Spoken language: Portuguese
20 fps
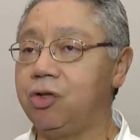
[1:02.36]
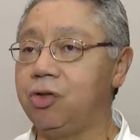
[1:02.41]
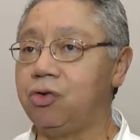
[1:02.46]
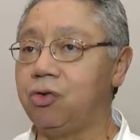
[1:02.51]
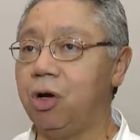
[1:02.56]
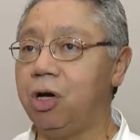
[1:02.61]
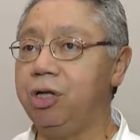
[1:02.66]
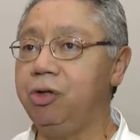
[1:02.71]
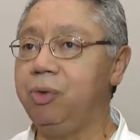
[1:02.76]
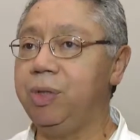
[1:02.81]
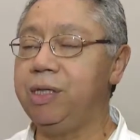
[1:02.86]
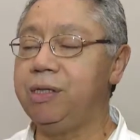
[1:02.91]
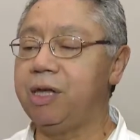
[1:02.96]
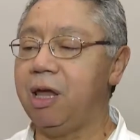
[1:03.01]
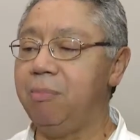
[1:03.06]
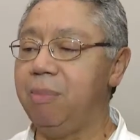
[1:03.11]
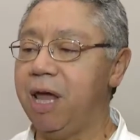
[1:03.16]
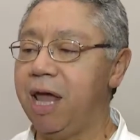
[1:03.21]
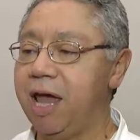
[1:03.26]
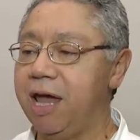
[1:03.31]
só do
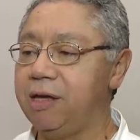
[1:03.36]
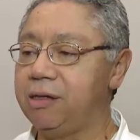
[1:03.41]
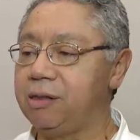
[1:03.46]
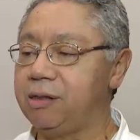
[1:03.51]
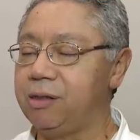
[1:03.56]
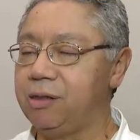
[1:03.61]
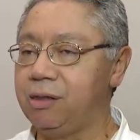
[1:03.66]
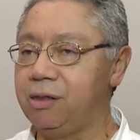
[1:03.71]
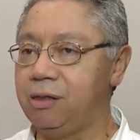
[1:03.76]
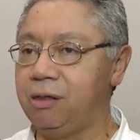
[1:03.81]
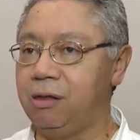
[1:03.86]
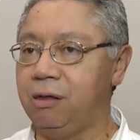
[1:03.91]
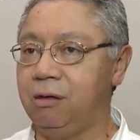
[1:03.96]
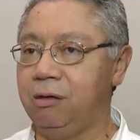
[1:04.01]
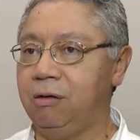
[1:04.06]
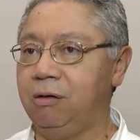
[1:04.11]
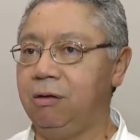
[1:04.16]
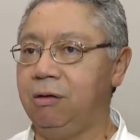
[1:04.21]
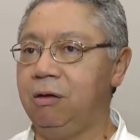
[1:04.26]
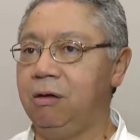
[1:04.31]
ICMS,
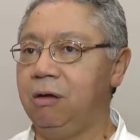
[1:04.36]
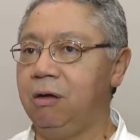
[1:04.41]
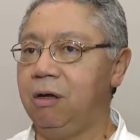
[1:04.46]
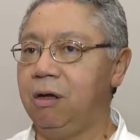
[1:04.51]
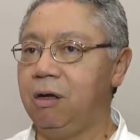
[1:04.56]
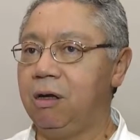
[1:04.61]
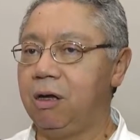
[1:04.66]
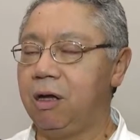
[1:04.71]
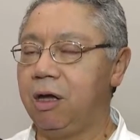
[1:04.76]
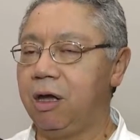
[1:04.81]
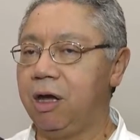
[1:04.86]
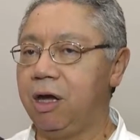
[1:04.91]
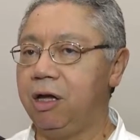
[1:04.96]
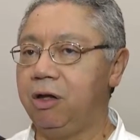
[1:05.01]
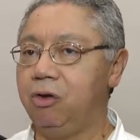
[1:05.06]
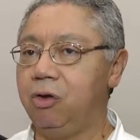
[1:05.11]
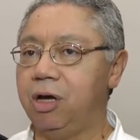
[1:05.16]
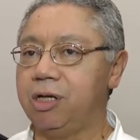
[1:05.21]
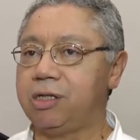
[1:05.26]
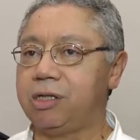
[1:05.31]
é,
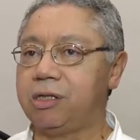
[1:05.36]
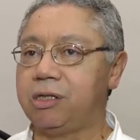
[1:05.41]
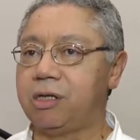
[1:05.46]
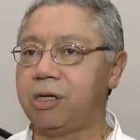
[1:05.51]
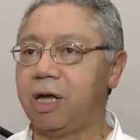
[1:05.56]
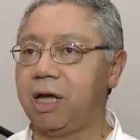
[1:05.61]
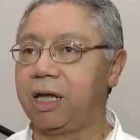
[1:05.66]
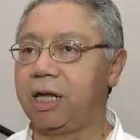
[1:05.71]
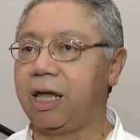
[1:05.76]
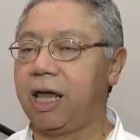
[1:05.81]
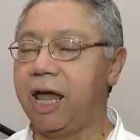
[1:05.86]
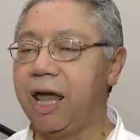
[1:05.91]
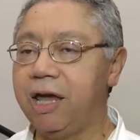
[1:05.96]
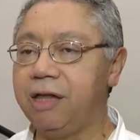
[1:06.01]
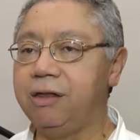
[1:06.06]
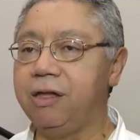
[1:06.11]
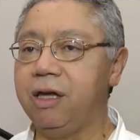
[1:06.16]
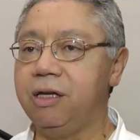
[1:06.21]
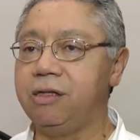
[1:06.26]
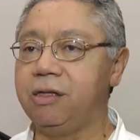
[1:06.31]
a nossa
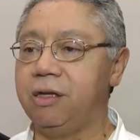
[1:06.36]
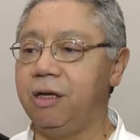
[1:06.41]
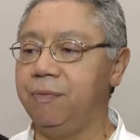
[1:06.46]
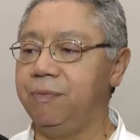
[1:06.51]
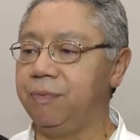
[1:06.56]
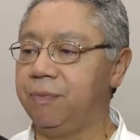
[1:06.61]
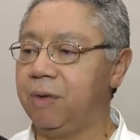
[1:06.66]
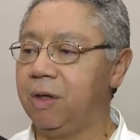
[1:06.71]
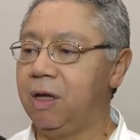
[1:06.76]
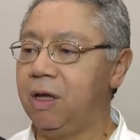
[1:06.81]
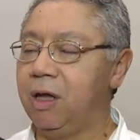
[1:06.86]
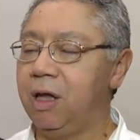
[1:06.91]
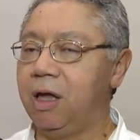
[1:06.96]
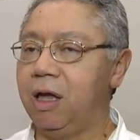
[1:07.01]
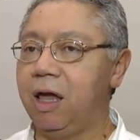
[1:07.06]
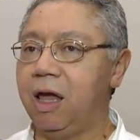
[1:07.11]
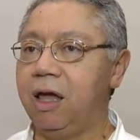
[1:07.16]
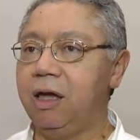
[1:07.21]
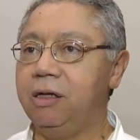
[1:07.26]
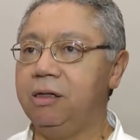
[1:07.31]
queda esse
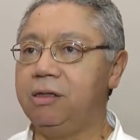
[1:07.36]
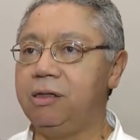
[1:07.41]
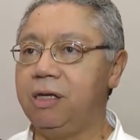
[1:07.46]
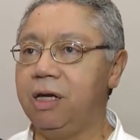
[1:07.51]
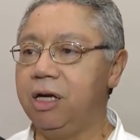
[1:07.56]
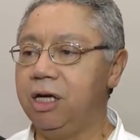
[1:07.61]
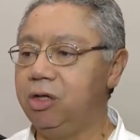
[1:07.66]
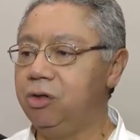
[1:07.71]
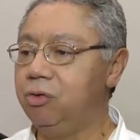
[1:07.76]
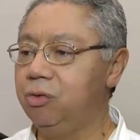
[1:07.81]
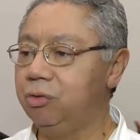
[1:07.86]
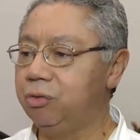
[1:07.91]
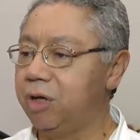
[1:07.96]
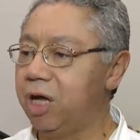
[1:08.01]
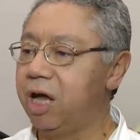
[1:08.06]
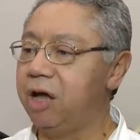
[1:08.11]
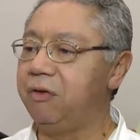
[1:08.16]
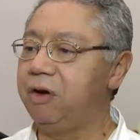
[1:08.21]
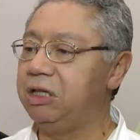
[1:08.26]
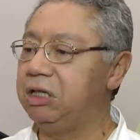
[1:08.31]
é, esse ano,
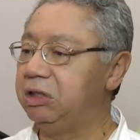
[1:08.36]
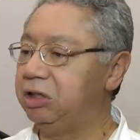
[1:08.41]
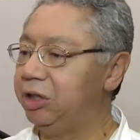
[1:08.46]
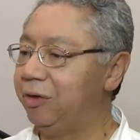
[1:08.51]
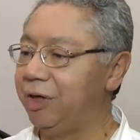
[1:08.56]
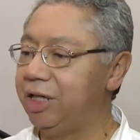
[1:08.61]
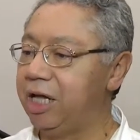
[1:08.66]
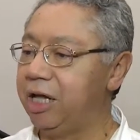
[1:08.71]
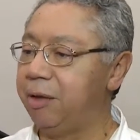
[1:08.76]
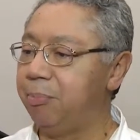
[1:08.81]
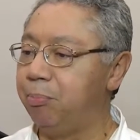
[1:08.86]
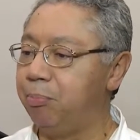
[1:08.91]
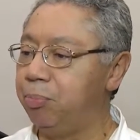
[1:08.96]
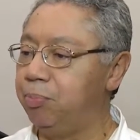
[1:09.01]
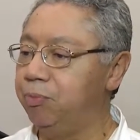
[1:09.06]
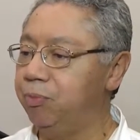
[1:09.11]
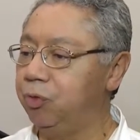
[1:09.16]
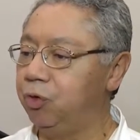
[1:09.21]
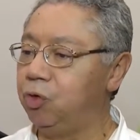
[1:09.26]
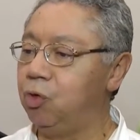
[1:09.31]
né, já vai dar
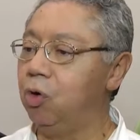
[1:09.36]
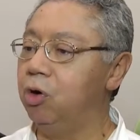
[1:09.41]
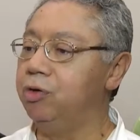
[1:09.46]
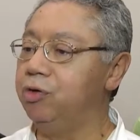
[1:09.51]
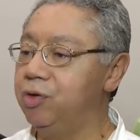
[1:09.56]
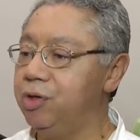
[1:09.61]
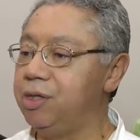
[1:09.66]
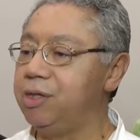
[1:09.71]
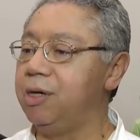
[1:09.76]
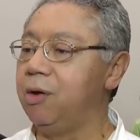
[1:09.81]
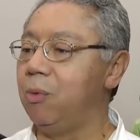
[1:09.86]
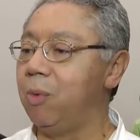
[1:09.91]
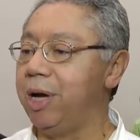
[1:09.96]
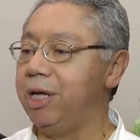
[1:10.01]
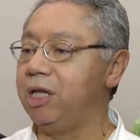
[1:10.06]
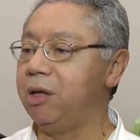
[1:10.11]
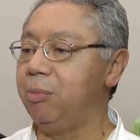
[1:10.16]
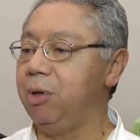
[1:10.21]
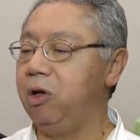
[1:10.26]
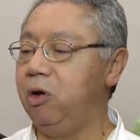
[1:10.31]
em torno de
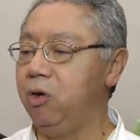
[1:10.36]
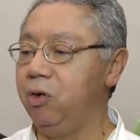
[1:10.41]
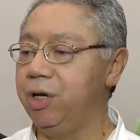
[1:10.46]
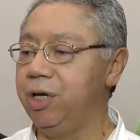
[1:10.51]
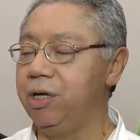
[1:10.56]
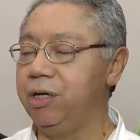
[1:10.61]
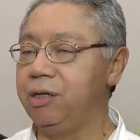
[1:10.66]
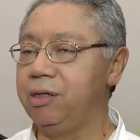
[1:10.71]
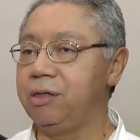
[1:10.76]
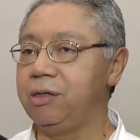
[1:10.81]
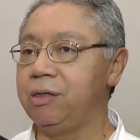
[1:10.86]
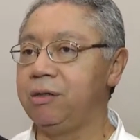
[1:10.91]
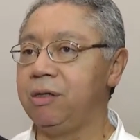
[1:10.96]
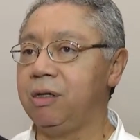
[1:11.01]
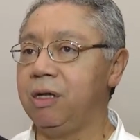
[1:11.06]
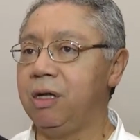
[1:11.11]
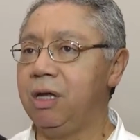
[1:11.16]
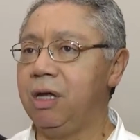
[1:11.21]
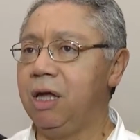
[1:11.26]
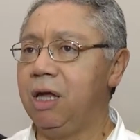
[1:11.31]
50 milhões.
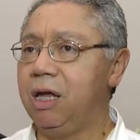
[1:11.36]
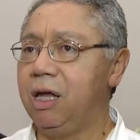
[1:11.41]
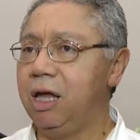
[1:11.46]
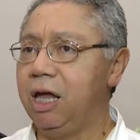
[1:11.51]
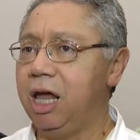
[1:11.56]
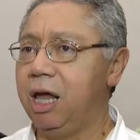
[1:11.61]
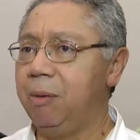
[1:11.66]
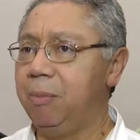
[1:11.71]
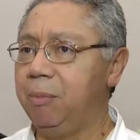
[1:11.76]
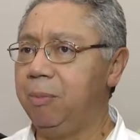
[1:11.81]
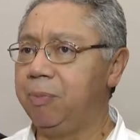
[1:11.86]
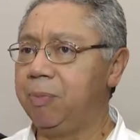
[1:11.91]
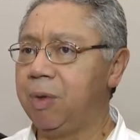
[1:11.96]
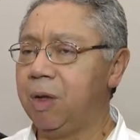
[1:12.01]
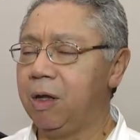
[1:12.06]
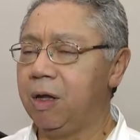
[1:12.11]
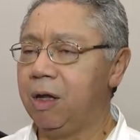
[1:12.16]
É,